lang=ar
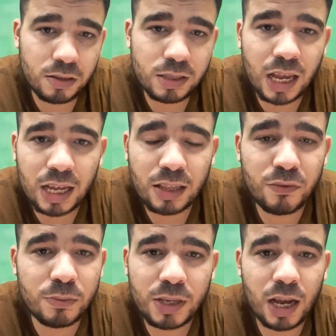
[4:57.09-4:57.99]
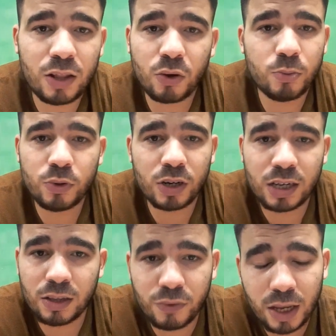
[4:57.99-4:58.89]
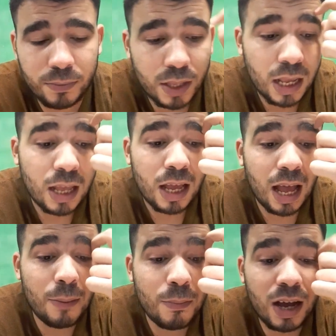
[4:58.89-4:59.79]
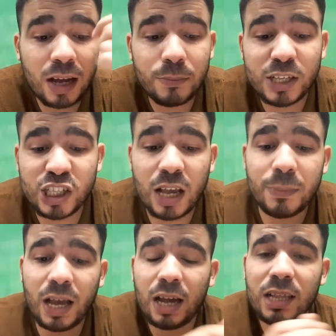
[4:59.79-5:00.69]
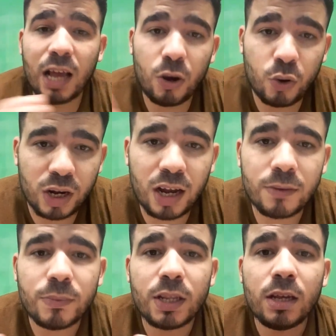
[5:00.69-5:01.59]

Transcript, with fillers: سقط في امتحان قبول وكذا فاهم أما من جامعة إلى أخرى